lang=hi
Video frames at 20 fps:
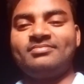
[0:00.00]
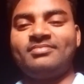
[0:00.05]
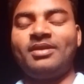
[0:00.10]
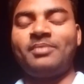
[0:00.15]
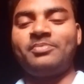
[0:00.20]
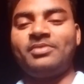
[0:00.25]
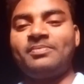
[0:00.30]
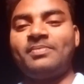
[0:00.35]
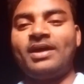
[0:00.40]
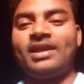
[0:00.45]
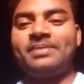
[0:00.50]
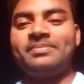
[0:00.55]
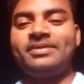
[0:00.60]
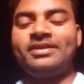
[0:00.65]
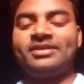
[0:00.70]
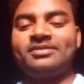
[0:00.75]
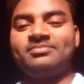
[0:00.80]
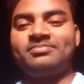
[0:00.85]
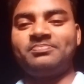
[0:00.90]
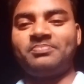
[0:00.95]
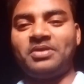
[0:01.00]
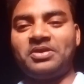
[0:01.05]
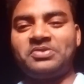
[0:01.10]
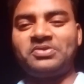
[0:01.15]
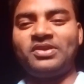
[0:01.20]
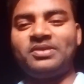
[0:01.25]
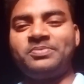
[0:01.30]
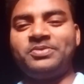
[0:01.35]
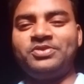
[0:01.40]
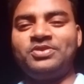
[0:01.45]
मैं अपने बारे में एक
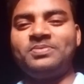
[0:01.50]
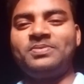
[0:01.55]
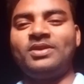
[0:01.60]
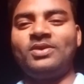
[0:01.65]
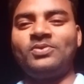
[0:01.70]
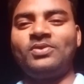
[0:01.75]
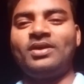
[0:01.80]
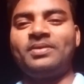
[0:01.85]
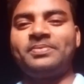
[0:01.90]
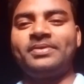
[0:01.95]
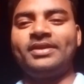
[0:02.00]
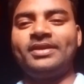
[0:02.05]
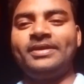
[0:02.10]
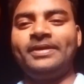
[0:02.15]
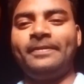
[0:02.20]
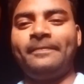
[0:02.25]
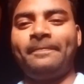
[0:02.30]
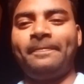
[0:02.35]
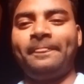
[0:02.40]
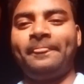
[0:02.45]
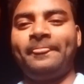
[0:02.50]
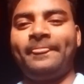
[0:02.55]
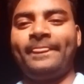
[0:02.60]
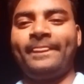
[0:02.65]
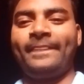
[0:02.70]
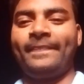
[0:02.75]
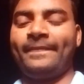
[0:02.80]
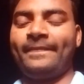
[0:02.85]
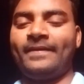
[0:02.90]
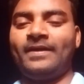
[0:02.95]
पर्टिकुलर वीडियो बनाऊंगा आपके लिए
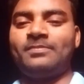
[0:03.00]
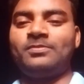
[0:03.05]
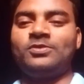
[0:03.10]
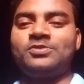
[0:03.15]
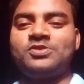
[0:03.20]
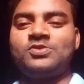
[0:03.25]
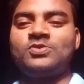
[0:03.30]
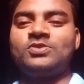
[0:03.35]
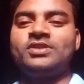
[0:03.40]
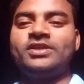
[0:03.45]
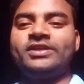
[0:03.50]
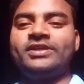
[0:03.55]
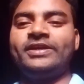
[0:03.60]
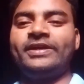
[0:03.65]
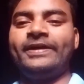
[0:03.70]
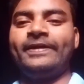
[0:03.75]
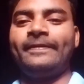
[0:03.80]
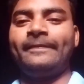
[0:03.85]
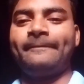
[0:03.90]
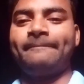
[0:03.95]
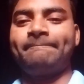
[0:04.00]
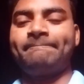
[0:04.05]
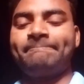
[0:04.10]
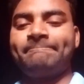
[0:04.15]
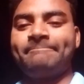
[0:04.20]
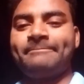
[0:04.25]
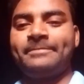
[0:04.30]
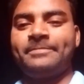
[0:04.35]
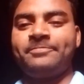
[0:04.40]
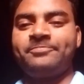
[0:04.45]
आप लोग जरूर देखिएगा
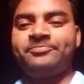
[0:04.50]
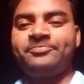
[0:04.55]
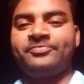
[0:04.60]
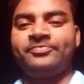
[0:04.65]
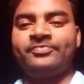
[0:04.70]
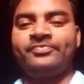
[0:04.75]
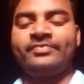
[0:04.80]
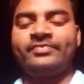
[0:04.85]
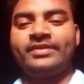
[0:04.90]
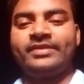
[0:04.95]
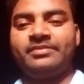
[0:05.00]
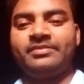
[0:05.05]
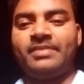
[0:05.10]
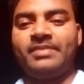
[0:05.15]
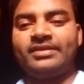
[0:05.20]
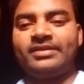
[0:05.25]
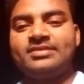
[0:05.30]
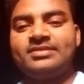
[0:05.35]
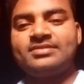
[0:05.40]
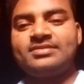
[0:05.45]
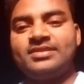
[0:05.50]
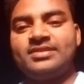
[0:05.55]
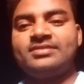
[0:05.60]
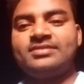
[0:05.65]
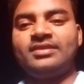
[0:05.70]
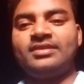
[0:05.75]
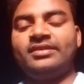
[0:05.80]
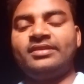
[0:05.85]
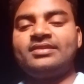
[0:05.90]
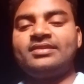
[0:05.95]
कि मैं किस
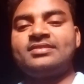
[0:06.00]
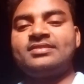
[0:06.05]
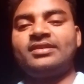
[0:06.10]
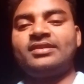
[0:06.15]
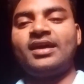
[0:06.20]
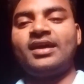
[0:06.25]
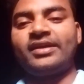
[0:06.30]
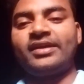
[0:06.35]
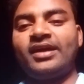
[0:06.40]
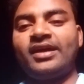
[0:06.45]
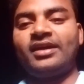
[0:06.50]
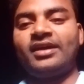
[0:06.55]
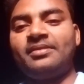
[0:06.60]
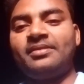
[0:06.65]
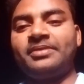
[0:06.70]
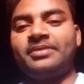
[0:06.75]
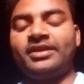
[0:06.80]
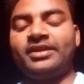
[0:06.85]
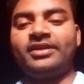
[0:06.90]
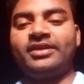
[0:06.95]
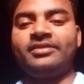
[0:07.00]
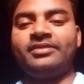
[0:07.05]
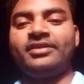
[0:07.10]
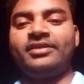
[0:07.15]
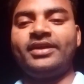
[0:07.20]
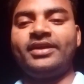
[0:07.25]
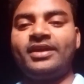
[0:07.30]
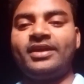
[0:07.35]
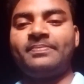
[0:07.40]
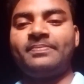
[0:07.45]
किस तरीके से क्या क्या काम करके
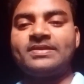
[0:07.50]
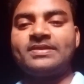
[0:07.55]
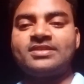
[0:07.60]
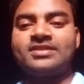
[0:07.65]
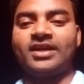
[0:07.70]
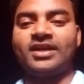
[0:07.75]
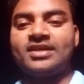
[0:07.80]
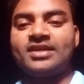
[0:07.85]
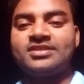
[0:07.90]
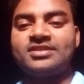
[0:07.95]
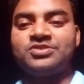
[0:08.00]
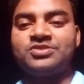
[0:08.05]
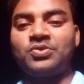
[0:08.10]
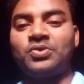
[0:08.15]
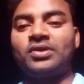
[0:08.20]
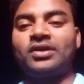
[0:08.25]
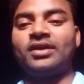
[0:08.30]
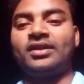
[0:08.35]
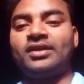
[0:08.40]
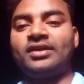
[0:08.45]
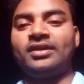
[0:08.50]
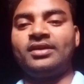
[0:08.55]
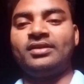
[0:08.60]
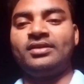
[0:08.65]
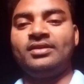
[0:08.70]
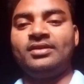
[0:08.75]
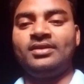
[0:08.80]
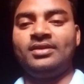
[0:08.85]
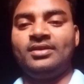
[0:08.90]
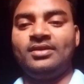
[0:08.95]
एक एक पैसा कैसे जोड़ करके
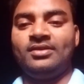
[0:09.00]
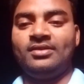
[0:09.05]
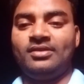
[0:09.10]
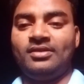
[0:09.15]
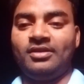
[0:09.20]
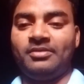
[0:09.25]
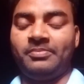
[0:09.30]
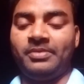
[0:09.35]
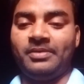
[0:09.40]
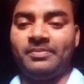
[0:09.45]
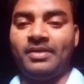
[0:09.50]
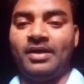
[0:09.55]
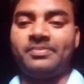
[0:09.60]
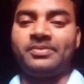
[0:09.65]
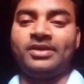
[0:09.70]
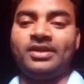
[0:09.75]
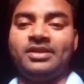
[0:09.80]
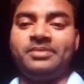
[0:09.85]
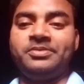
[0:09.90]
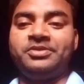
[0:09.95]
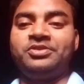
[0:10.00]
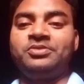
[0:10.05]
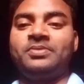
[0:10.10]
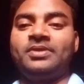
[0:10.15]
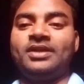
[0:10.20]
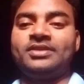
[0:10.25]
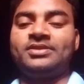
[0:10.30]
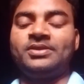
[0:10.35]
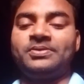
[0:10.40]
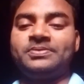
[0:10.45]
और फिर मैं आपके लिए वीडियो
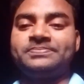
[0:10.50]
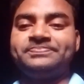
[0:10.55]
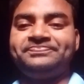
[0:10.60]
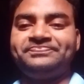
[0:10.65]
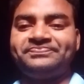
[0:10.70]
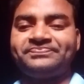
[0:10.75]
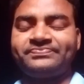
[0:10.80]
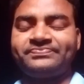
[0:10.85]
बनाता हूँ